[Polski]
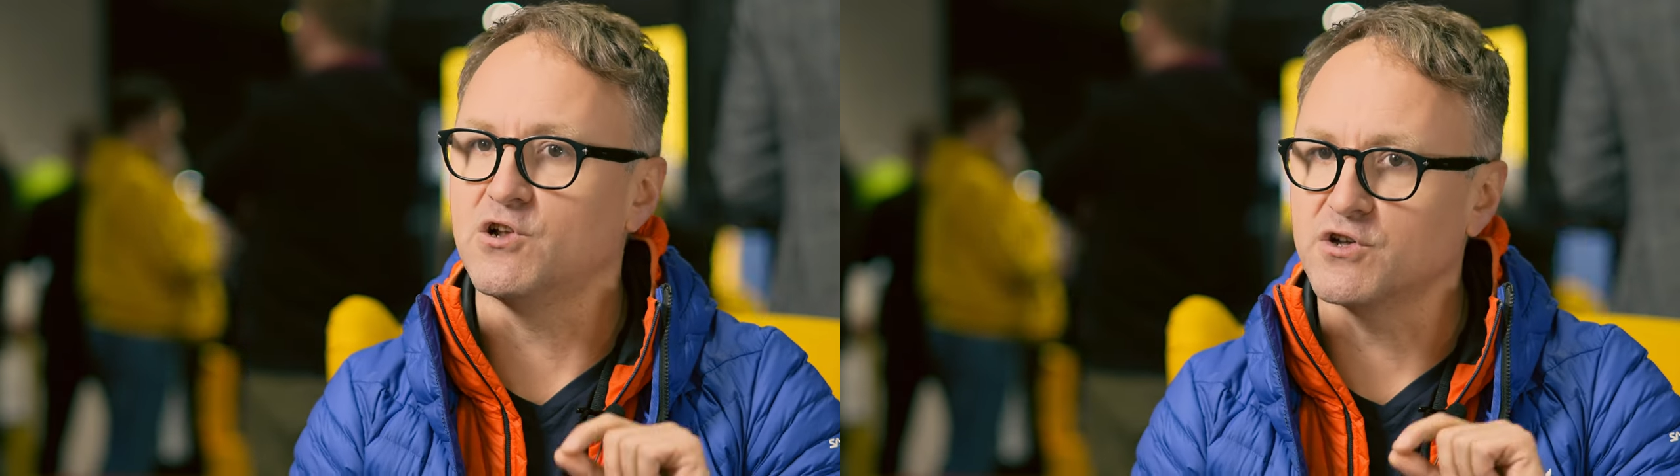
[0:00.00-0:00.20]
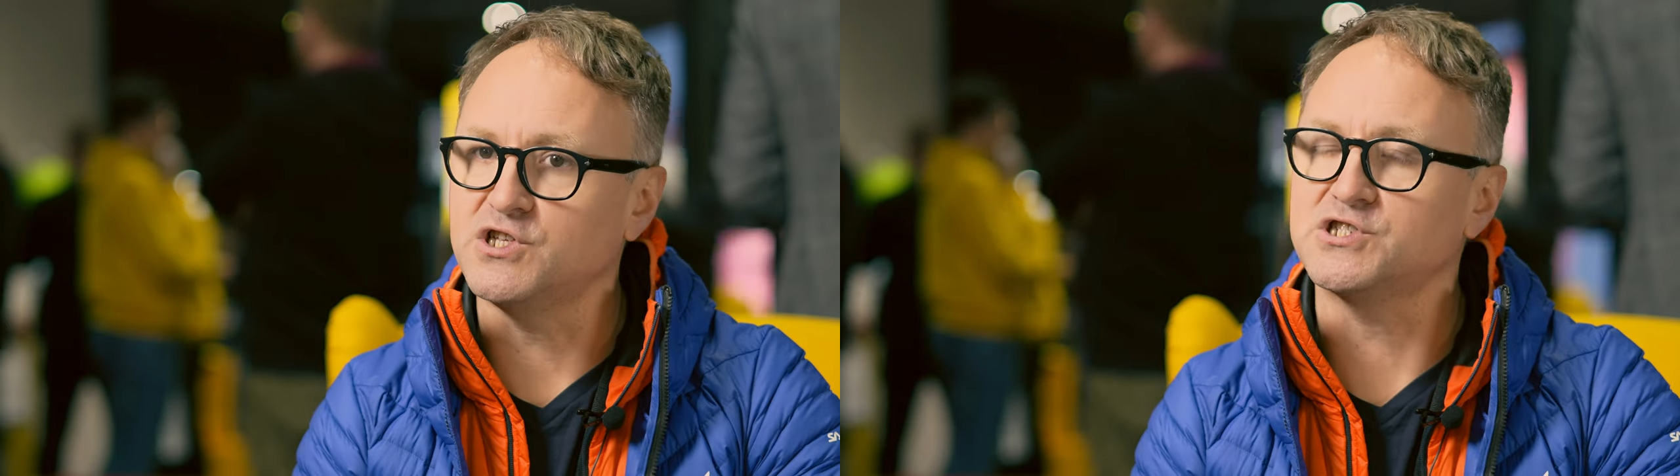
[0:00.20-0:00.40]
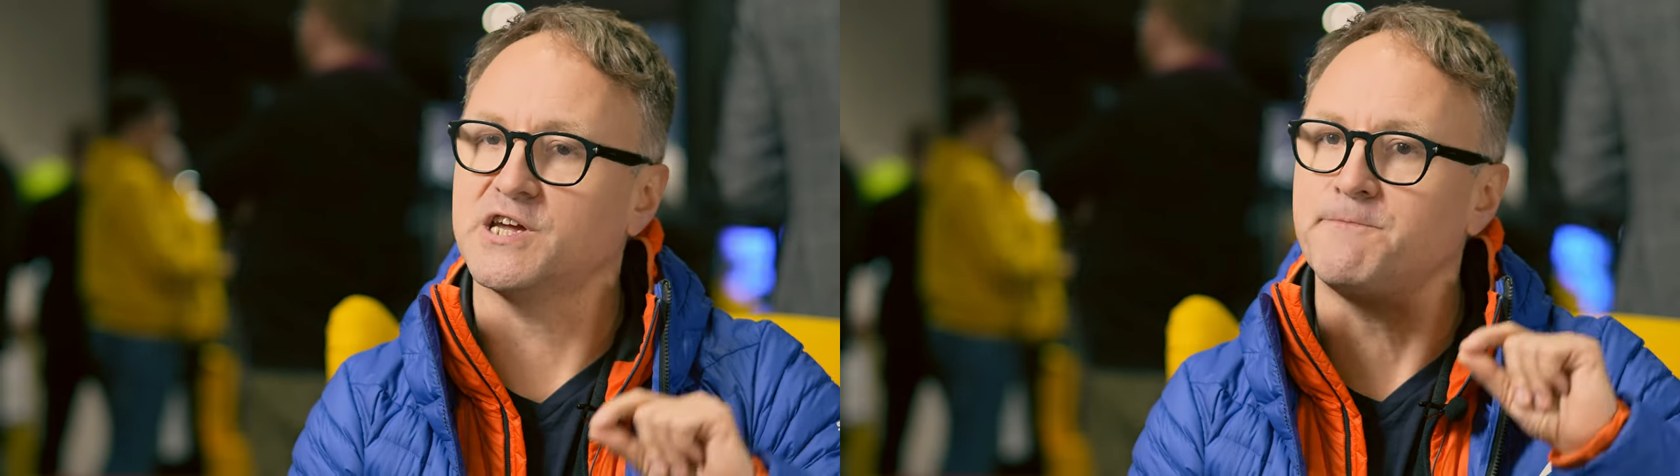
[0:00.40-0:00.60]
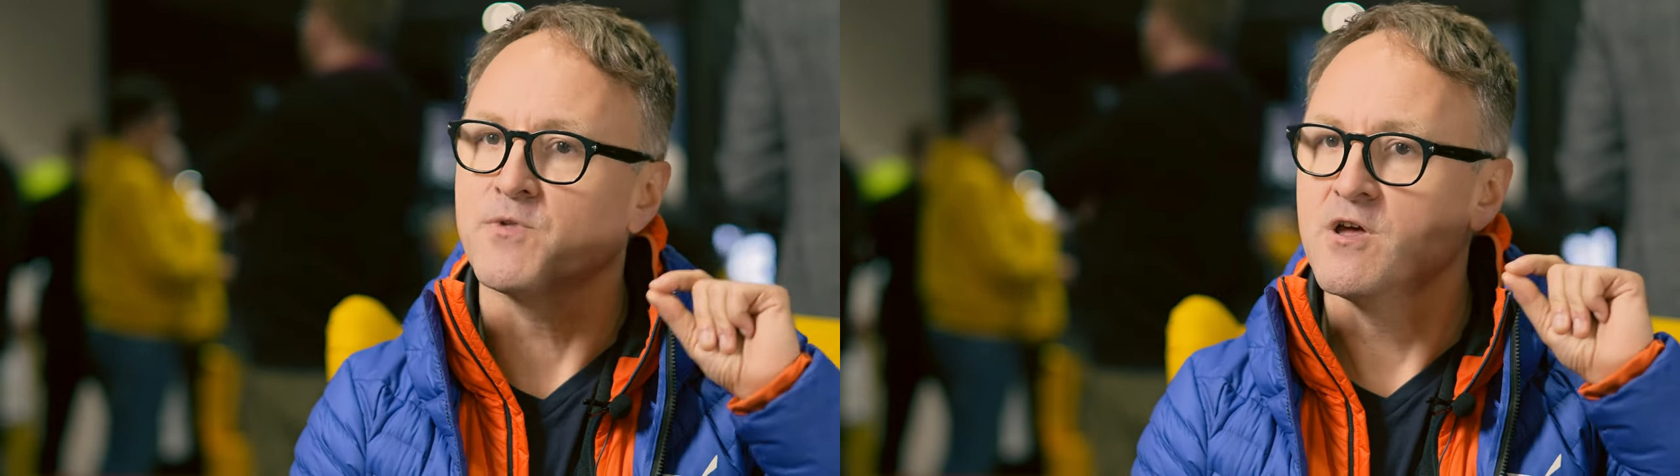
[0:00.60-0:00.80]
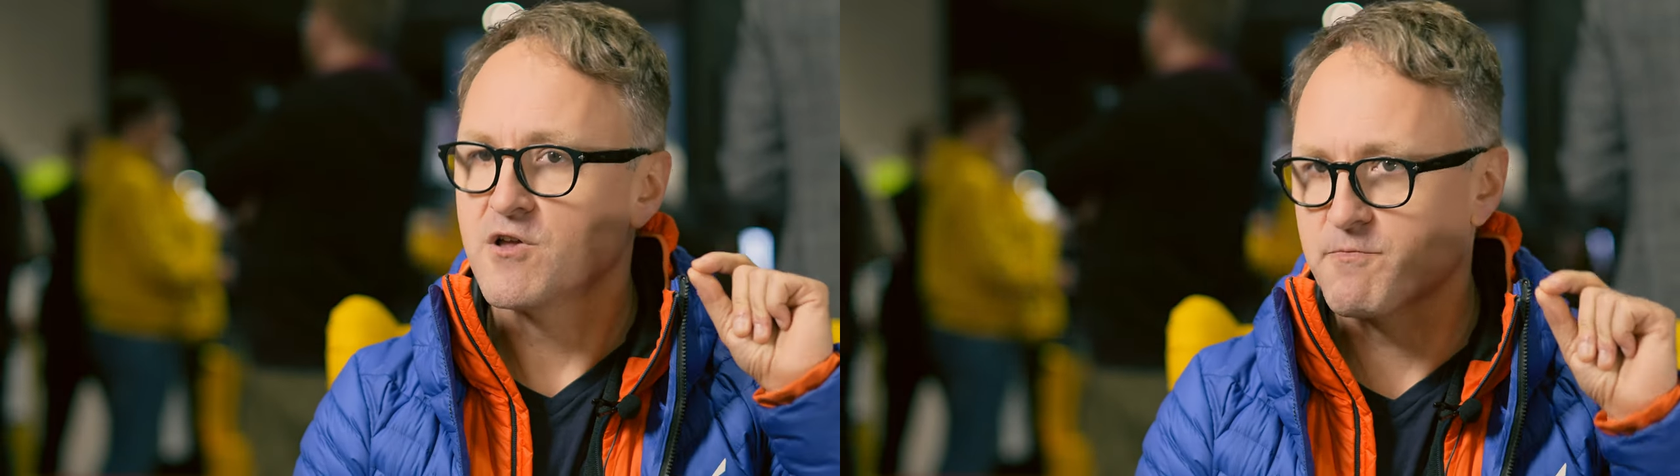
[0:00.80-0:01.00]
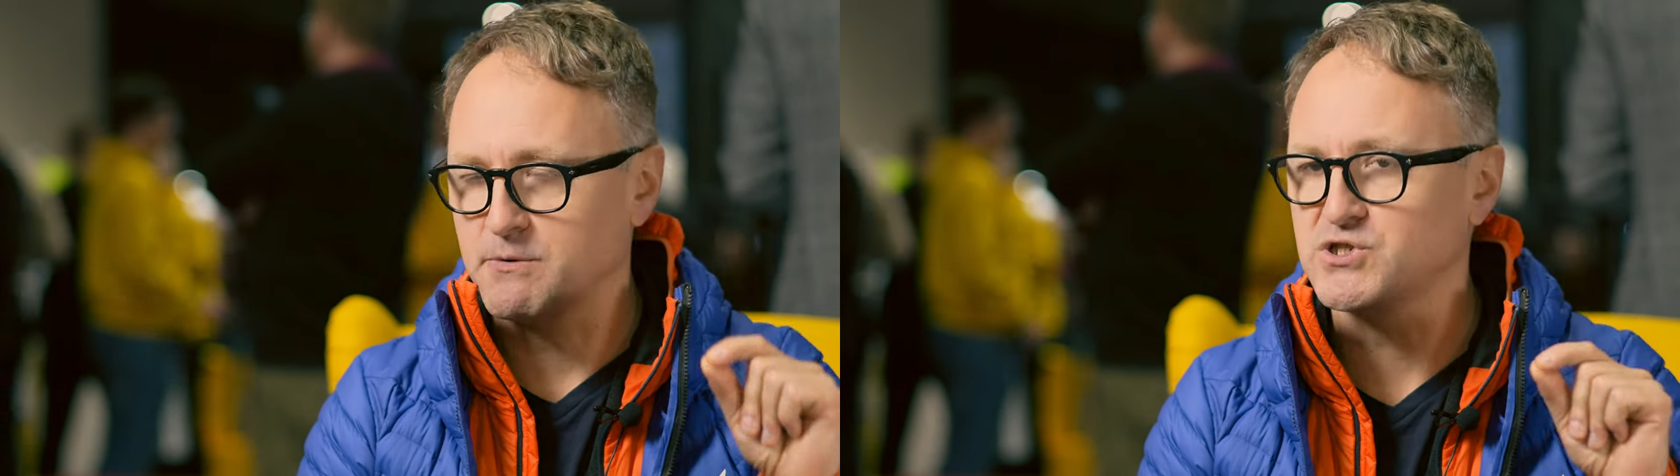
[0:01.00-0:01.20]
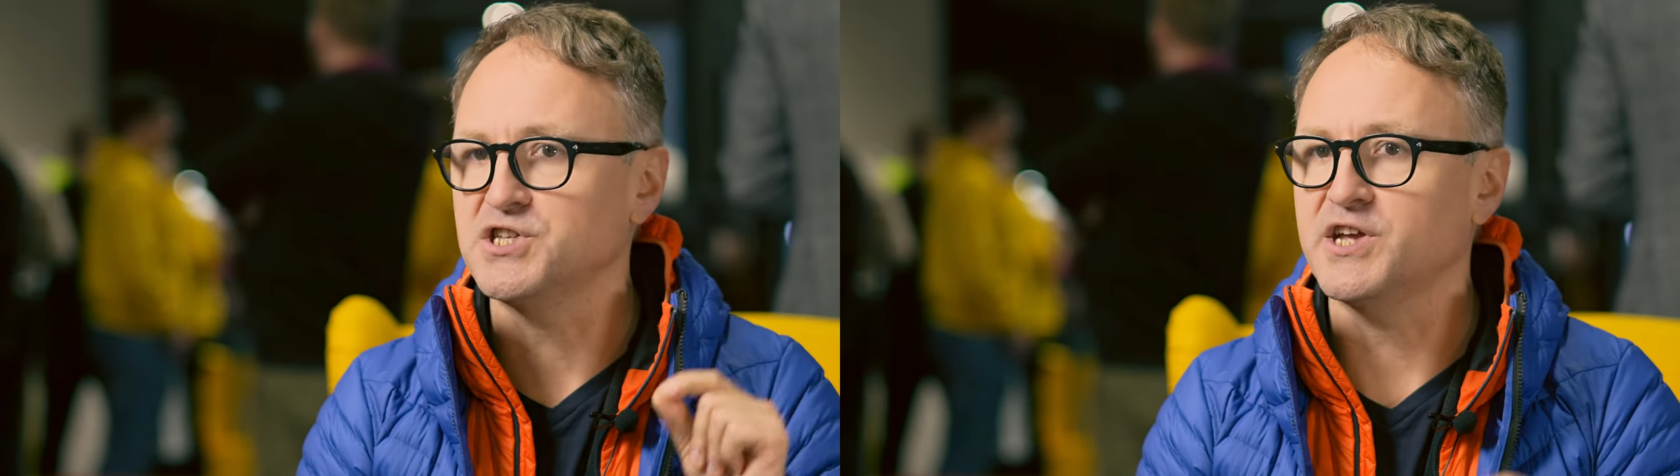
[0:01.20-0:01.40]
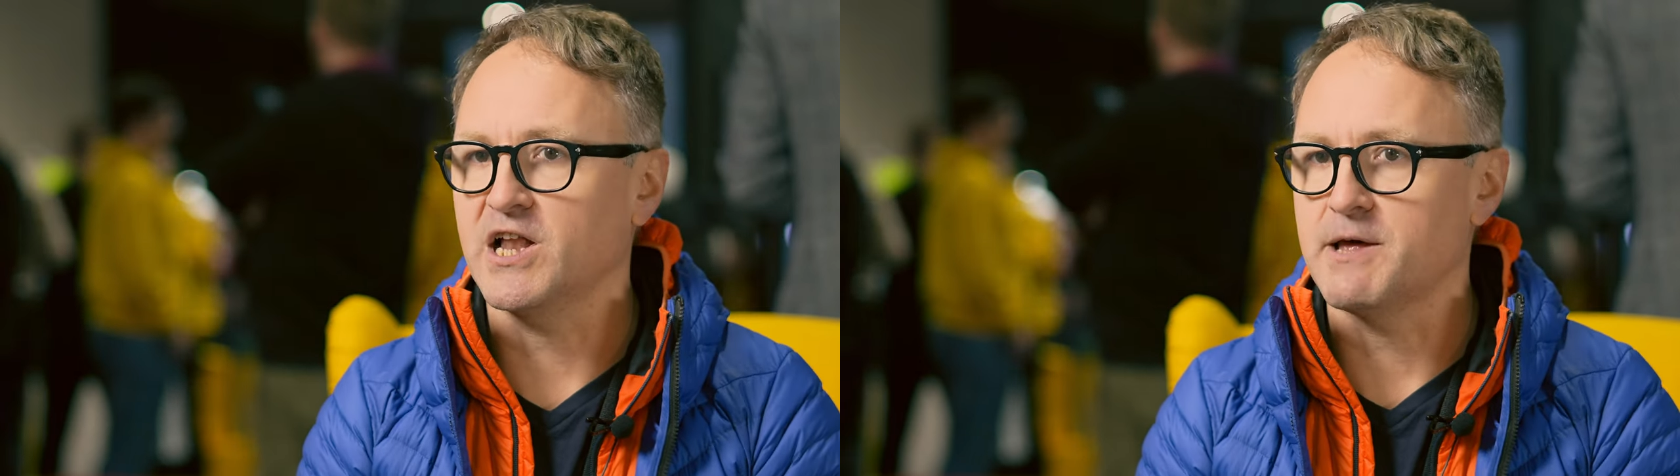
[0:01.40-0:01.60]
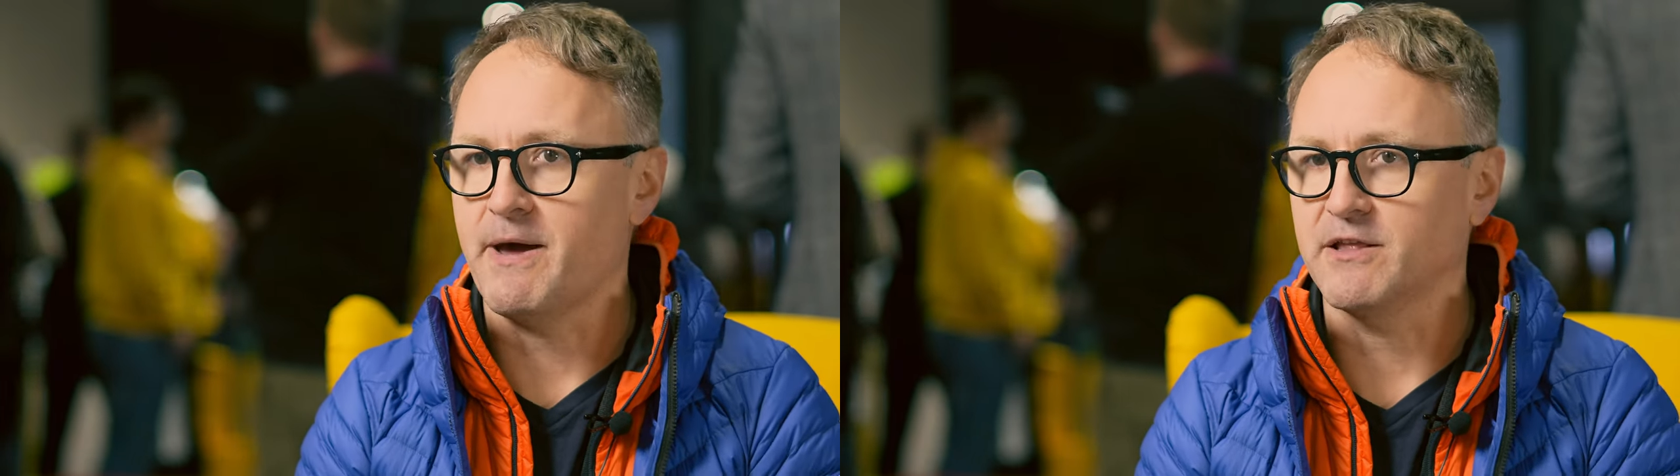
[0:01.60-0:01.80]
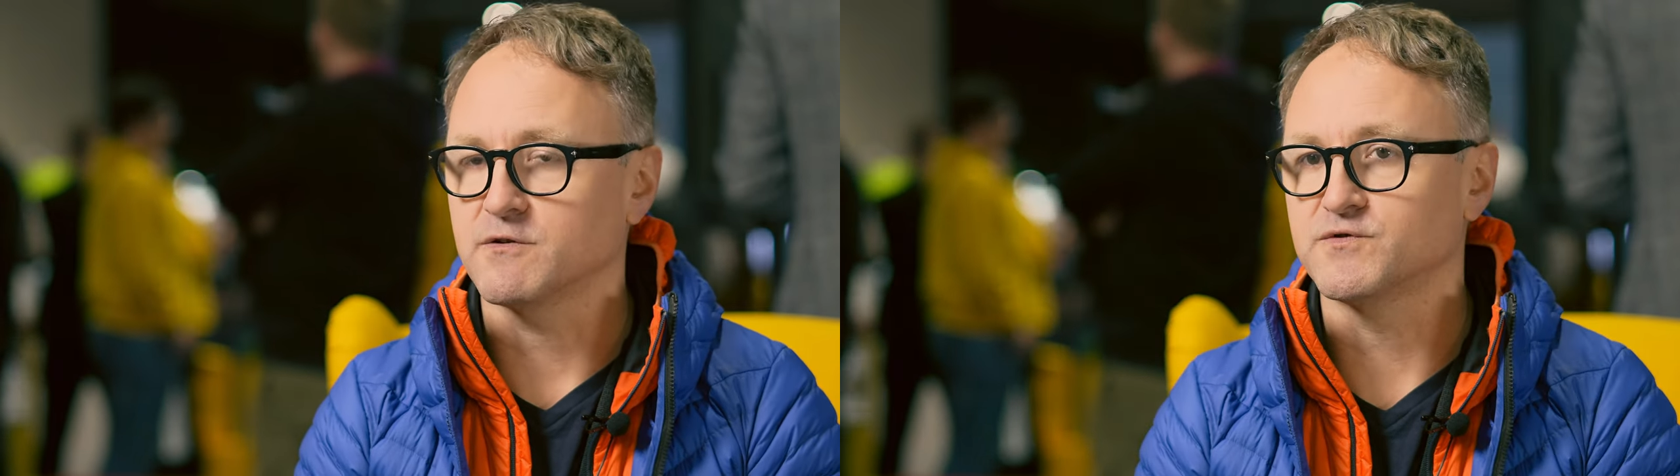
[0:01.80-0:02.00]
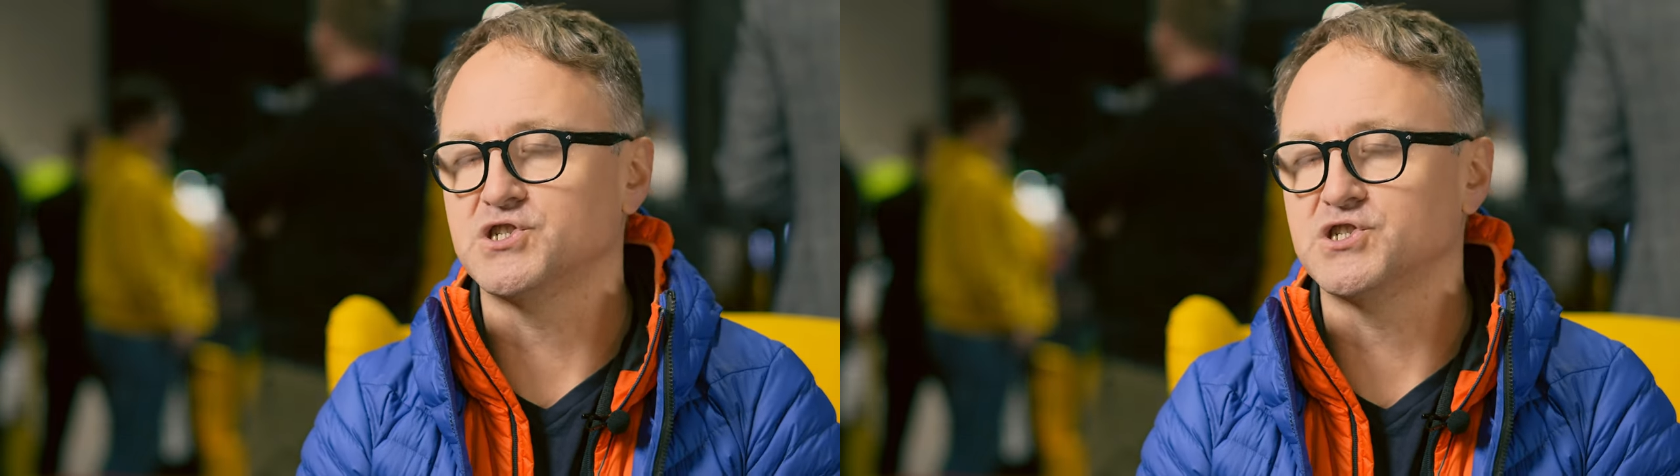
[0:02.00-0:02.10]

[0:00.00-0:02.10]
logicznie z poprzednich elementów,